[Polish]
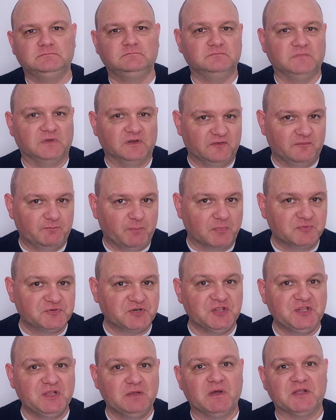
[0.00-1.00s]
W
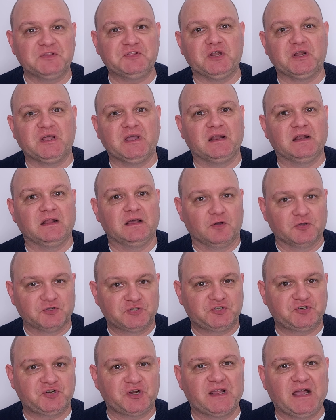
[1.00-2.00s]
poprzednim materiale
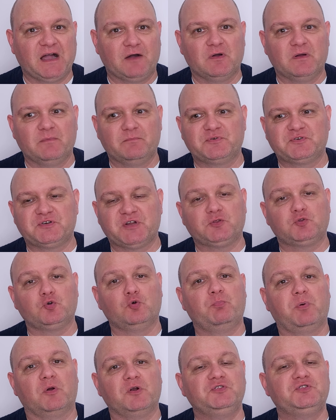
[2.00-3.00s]
ostrzegałem przed
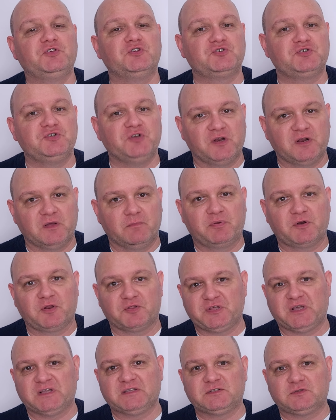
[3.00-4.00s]
upolitycznieniem
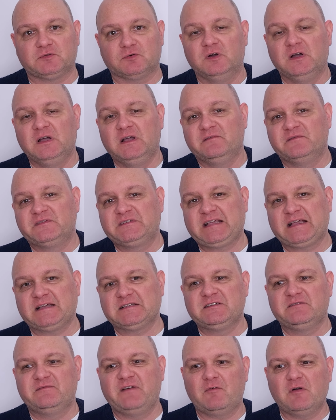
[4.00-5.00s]
protestu.
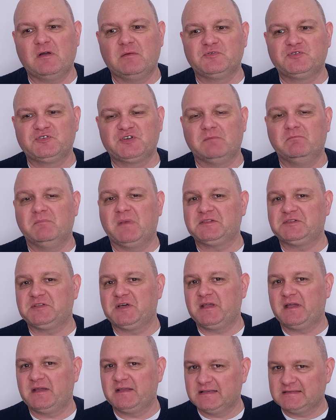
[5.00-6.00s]
Wskazywałem, że
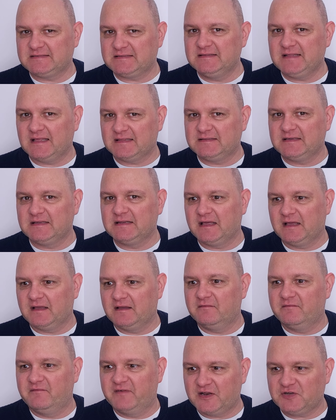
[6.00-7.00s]
materia jest na
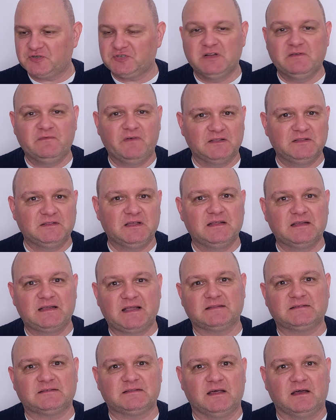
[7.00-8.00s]
tyle wrażliwa i
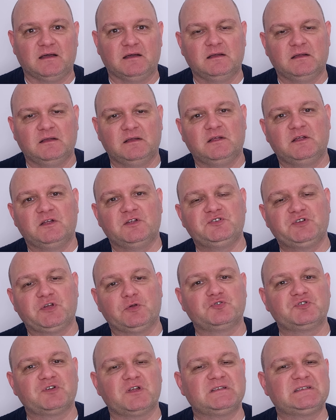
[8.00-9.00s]
delikatna, że
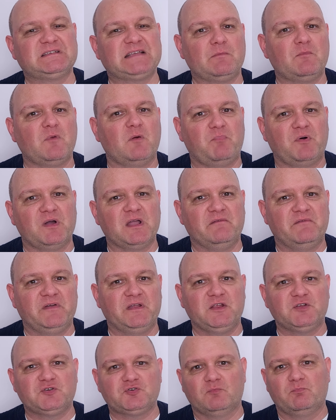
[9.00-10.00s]
już samo
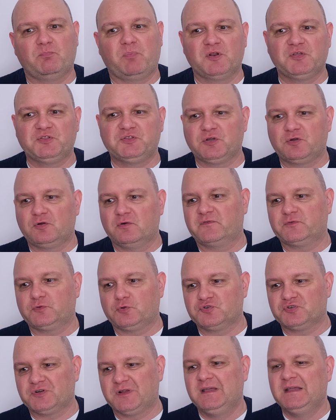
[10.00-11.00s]
pojawienie się polityków,
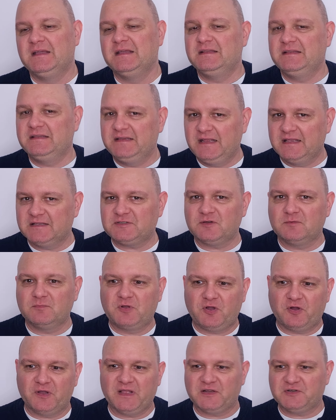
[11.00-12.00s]
którzy nie są
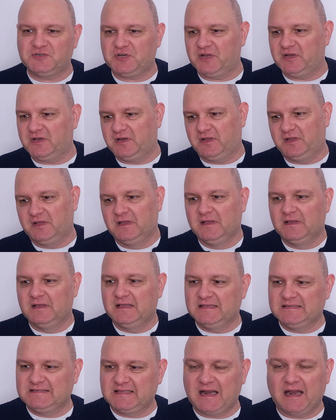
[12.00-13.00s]
kojarzeni
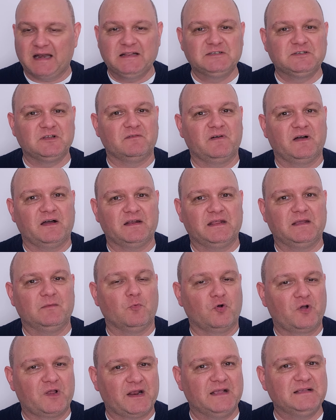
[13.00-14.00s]
z realizowaniem
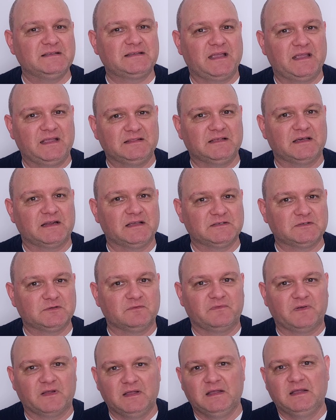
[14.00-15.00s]
ukraińskich
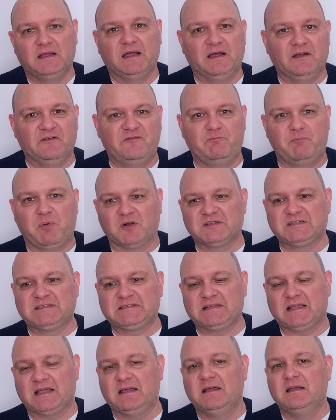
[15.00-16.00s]
interesów e, w
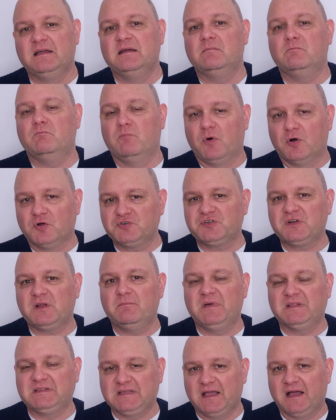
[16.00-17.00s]
Polsce, może
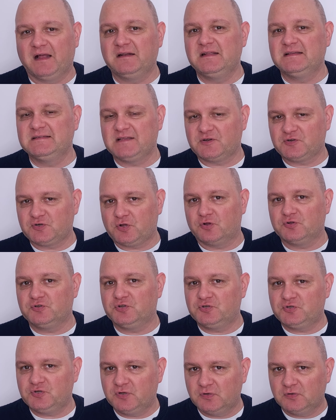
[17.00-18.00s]
medialnie
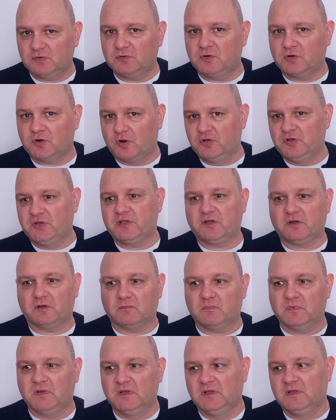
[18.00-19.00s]
zaszkodzić
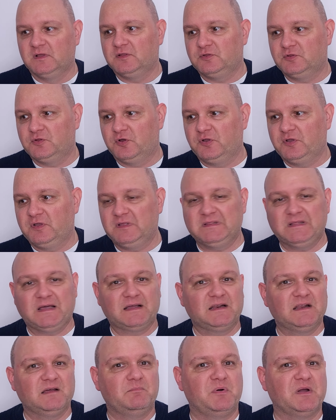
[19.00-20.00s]
rolnikom. No i
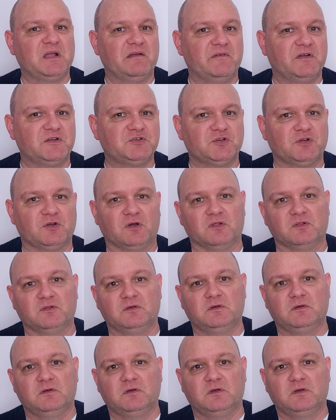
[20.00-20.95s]
nagle pojawia się on